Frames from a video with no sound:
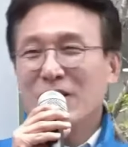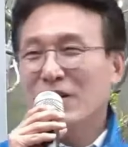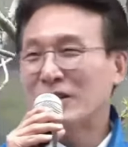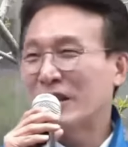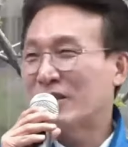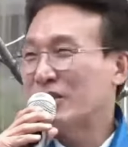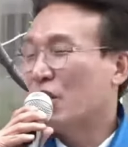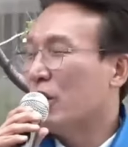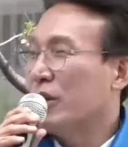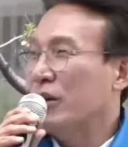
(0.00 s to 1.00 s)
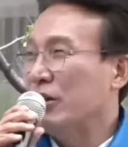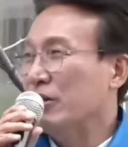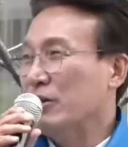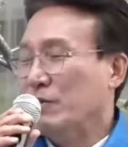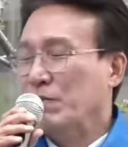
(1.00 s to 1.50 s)
어쨌든
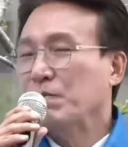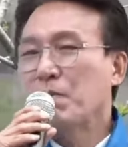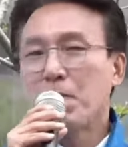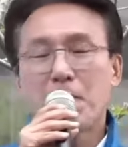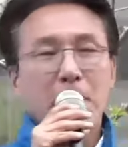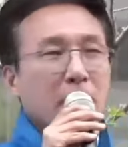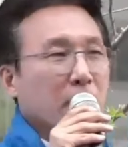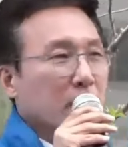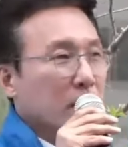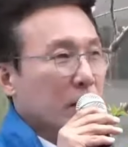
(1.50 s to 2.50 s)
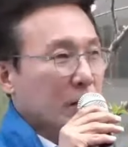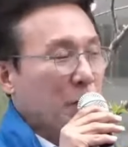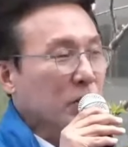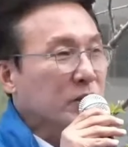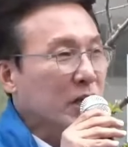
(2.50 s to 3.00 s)
저희는
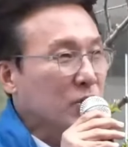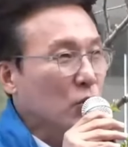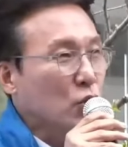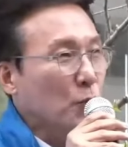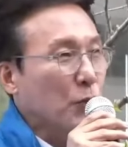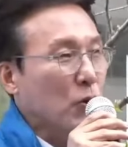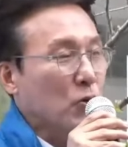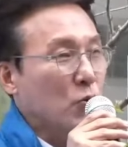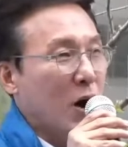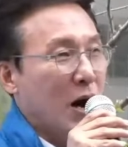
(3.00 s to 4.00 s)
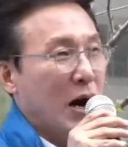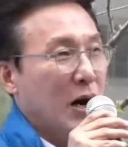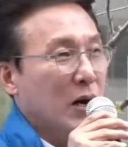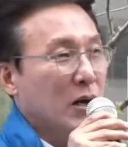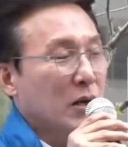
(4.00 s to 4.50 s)
이번
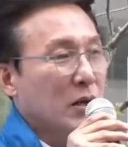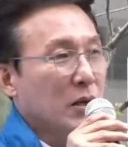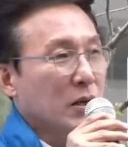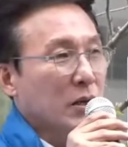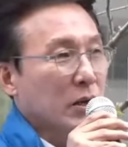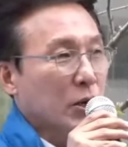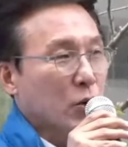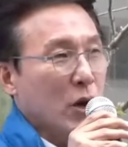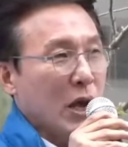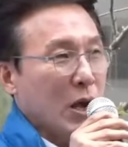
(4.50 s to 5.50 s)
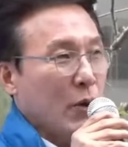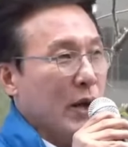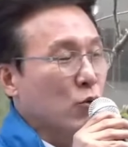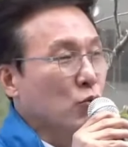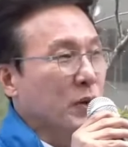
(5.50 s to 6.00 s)
사전투표율과 그리고
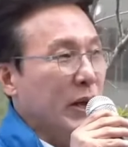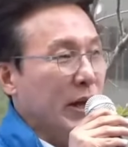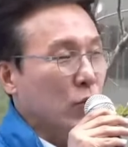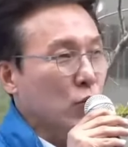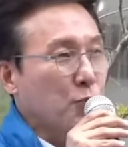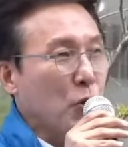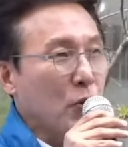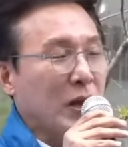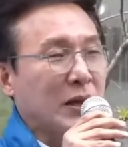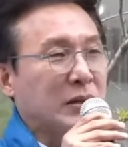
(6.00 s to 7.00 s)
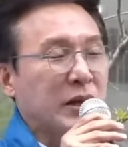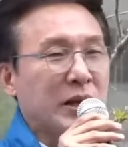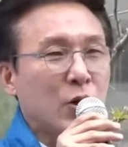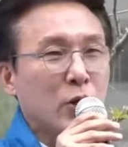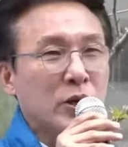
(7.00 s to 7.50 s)
해외 국민의 투표율에
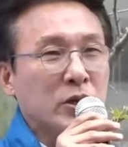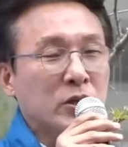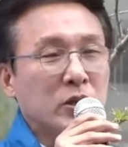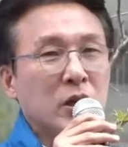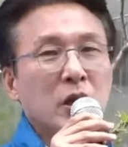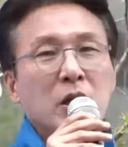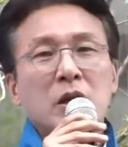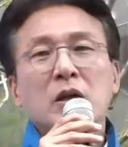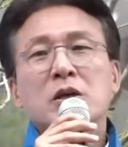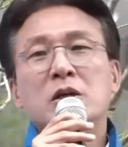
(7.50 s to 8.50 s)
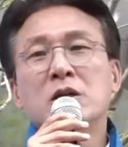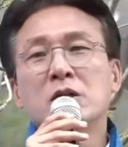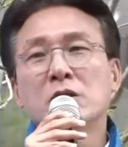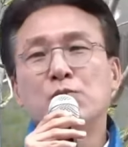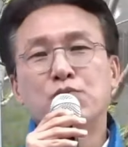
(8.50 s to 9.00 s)
나타나고 있는 그
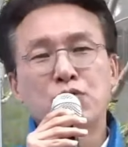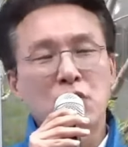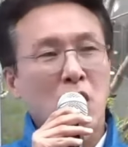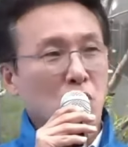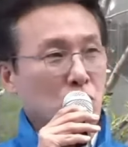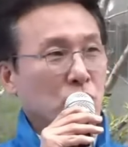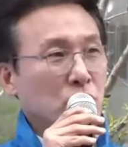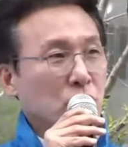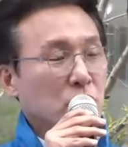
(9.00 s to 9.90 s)
무거운